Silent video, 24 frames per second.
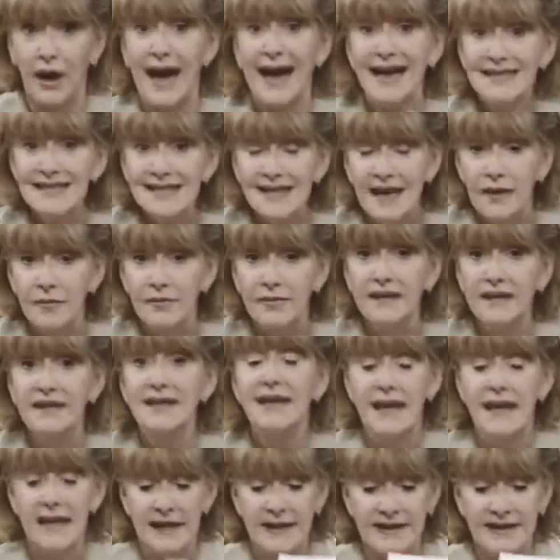
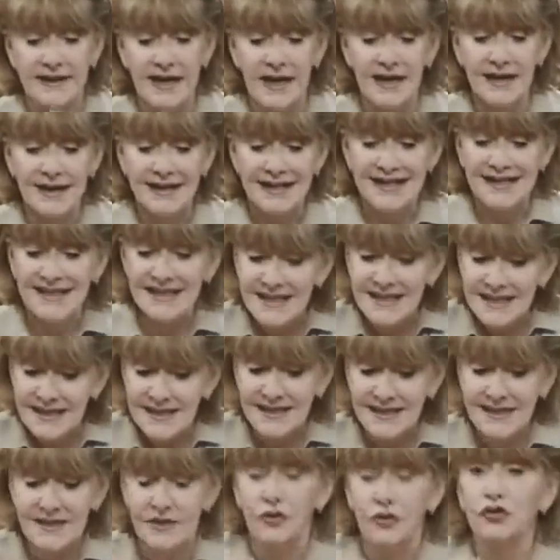rassemblés dans
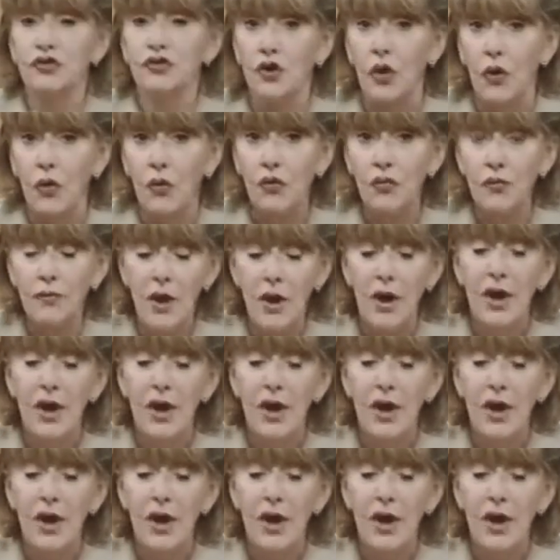six tomes.